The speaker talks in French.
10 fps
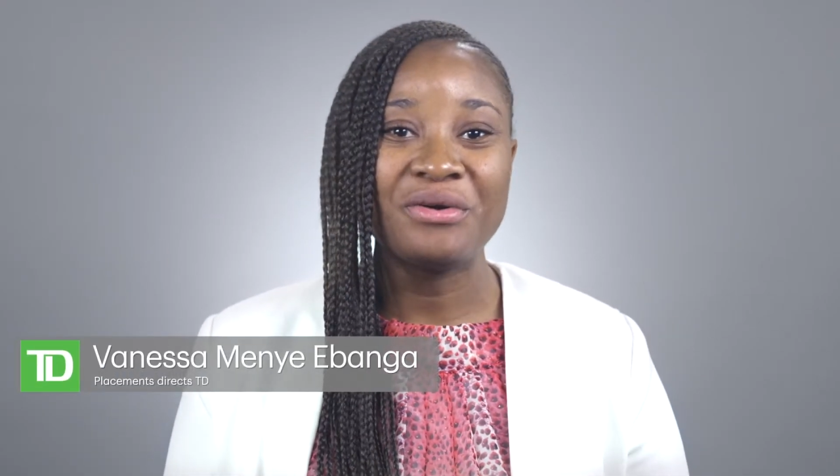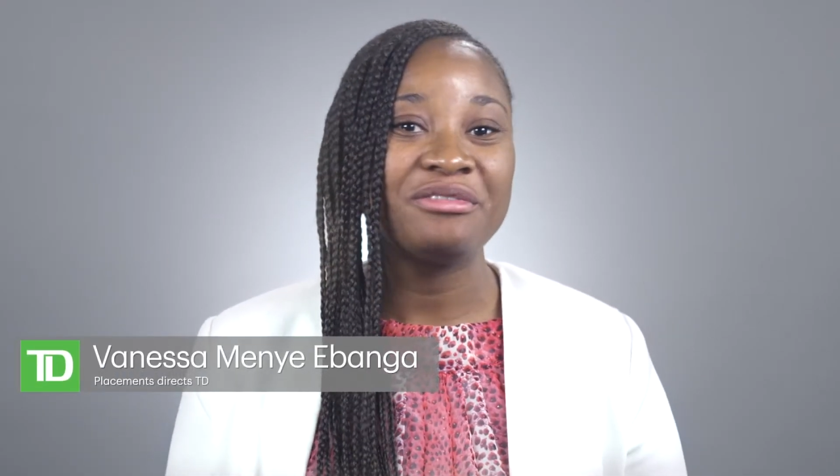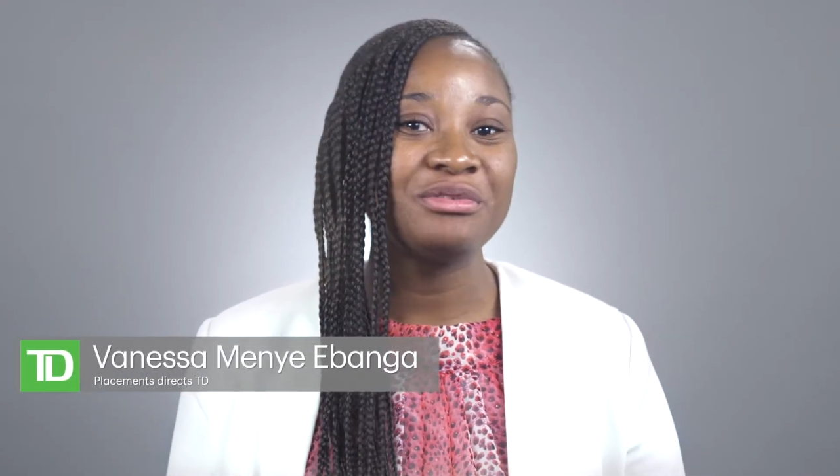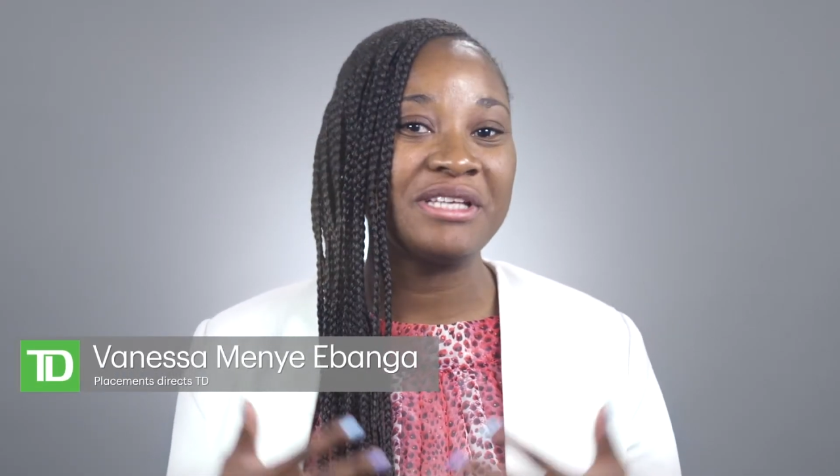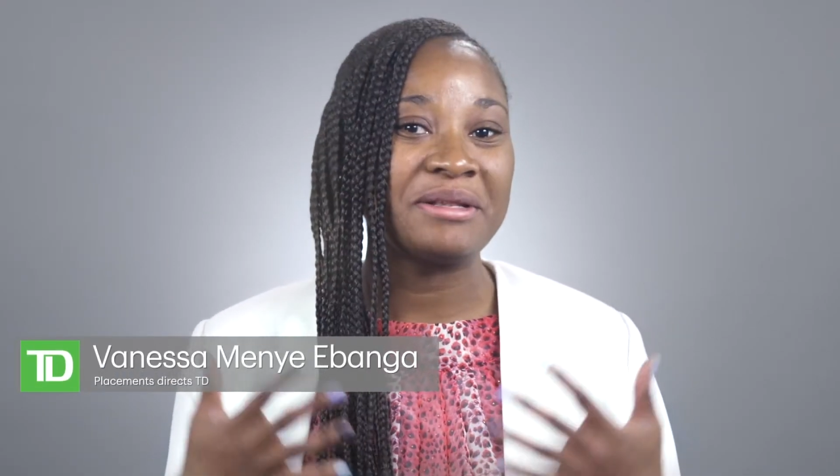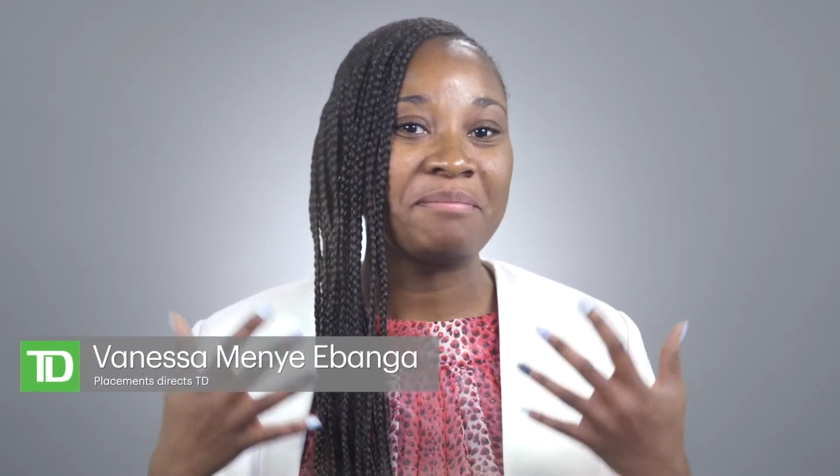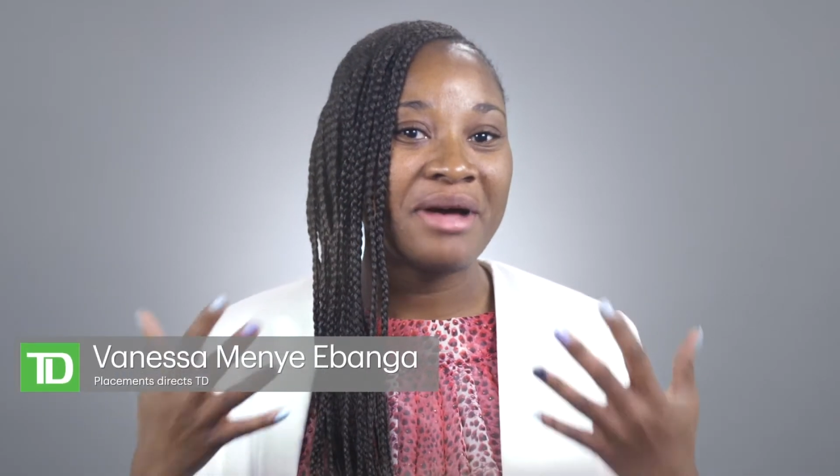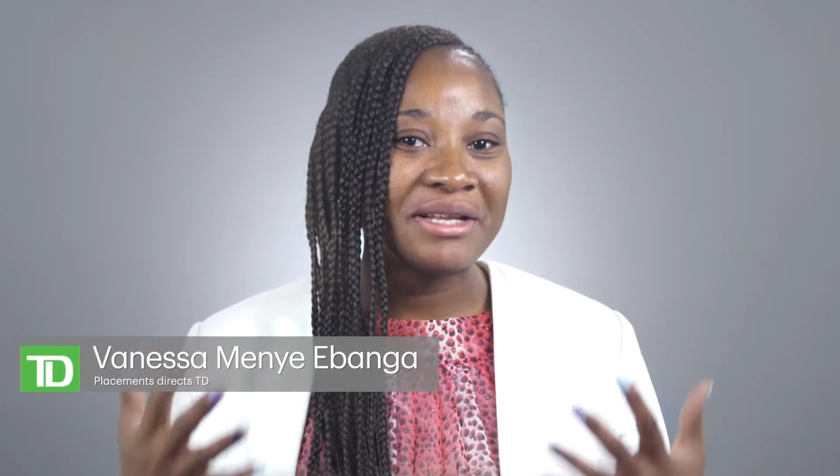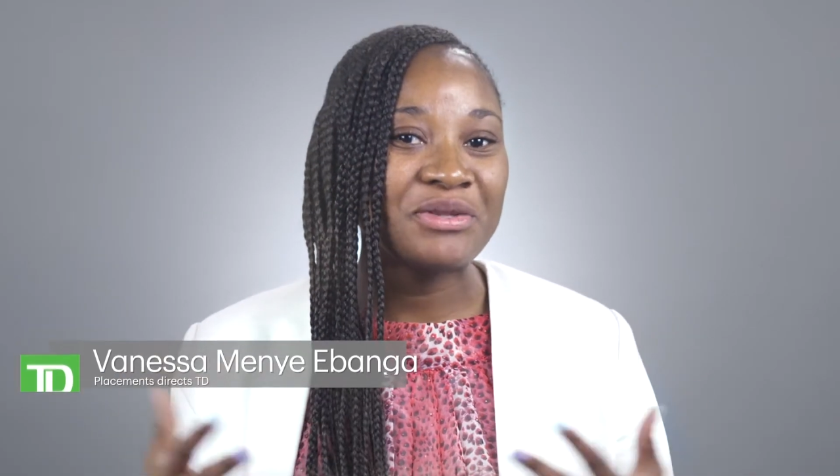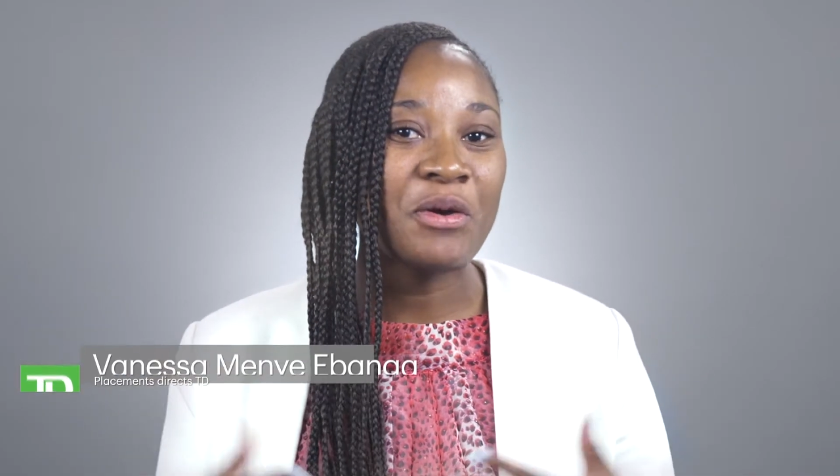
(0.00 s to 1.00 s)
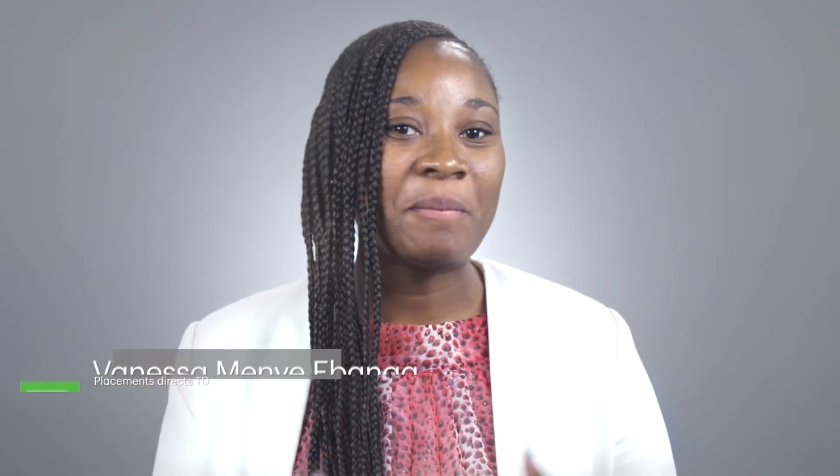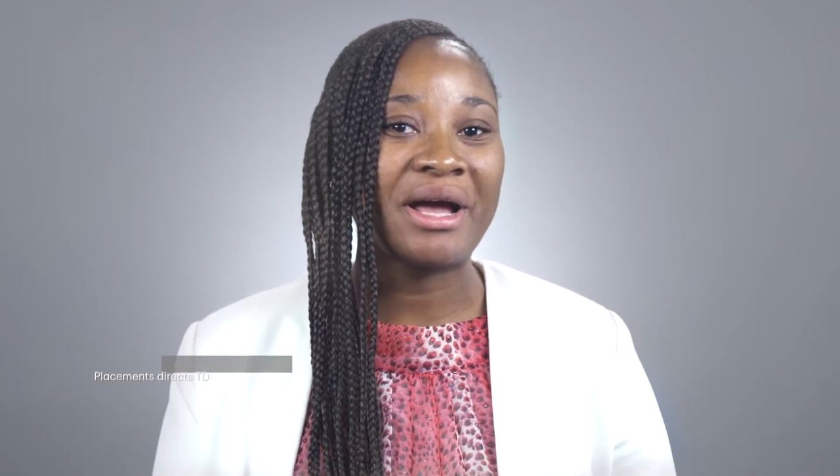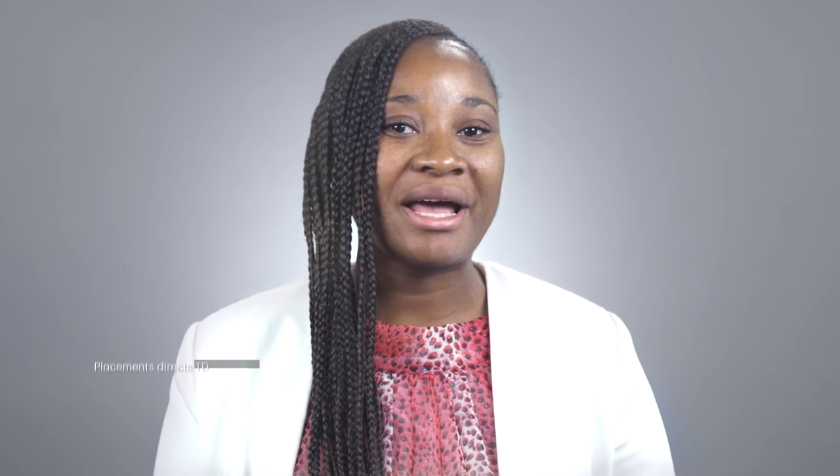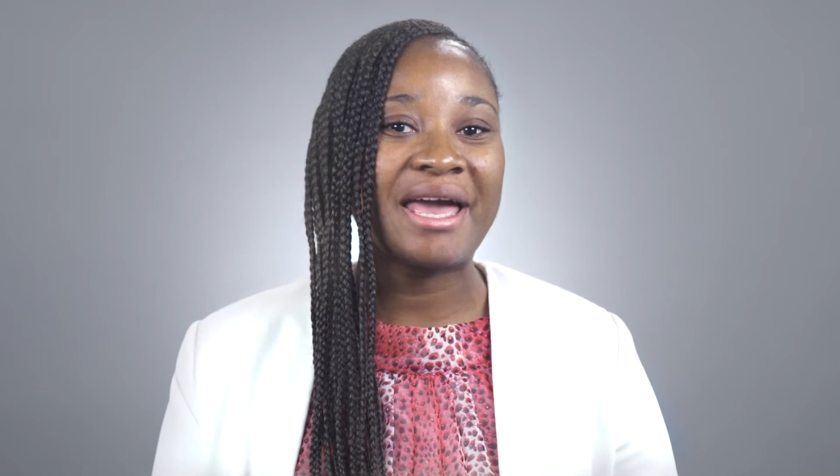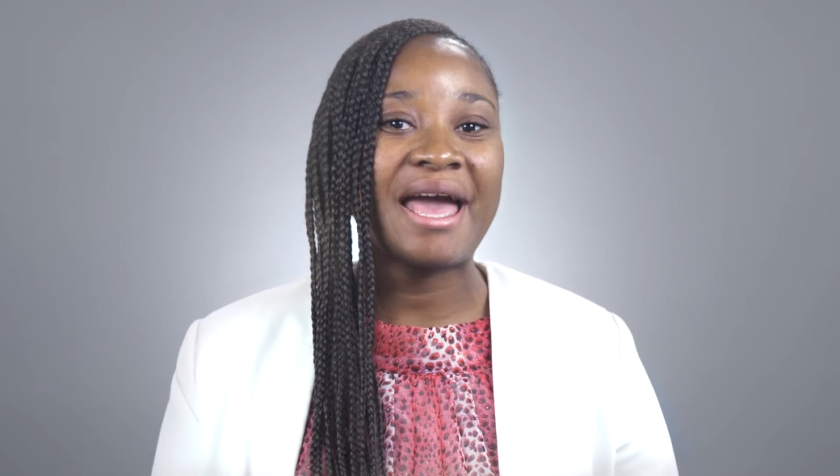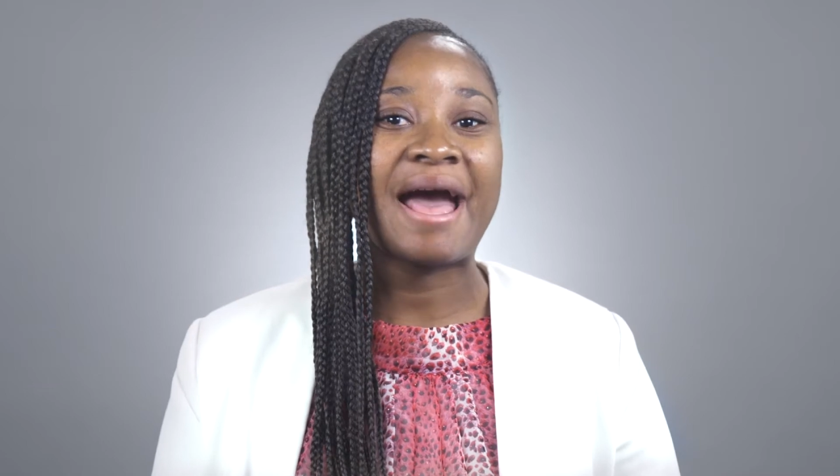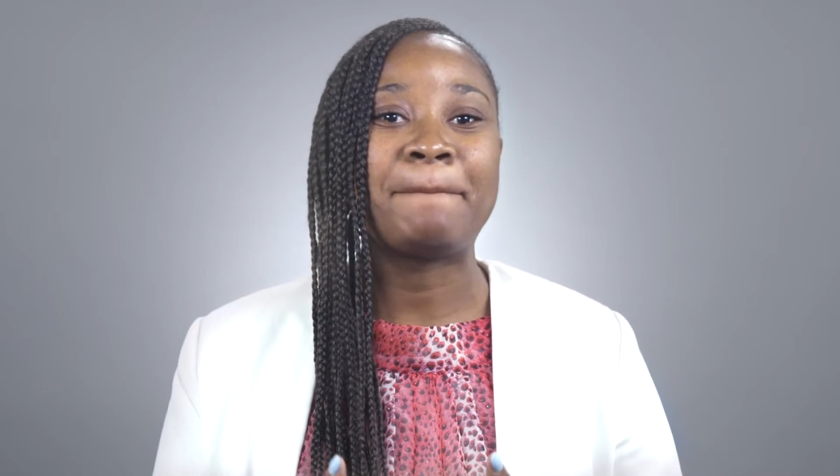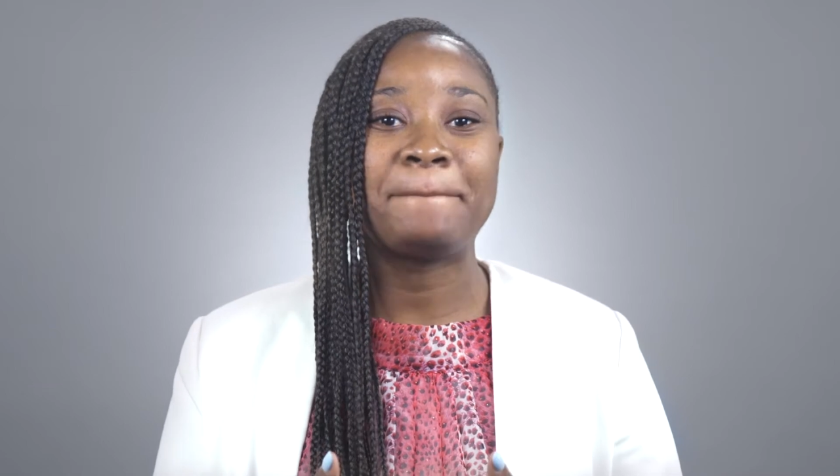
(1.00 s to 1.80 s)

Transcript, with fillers: et vous êtes maintenant prêt à